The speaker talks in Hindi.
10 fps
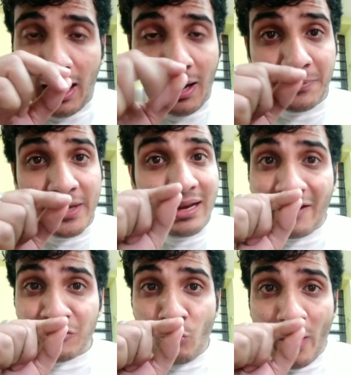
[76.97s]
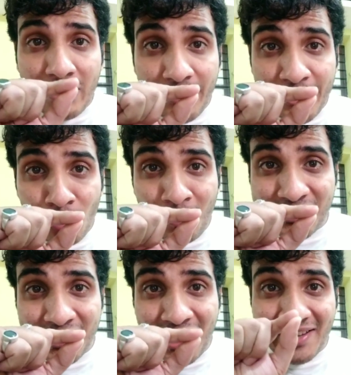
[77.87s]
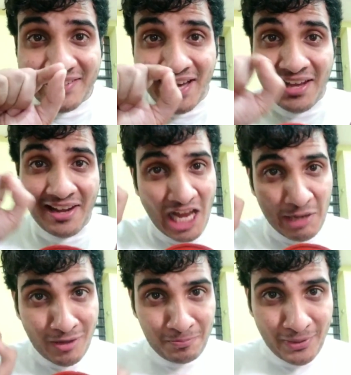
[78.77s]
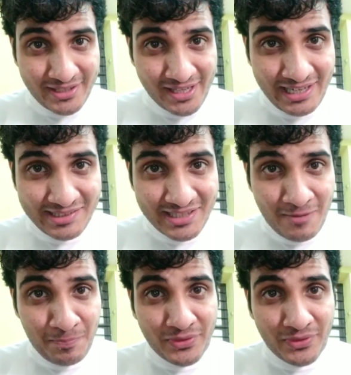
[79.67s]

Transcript: हमने लास्ट वाले वीडियो में सीखा सारे गम पधनी सा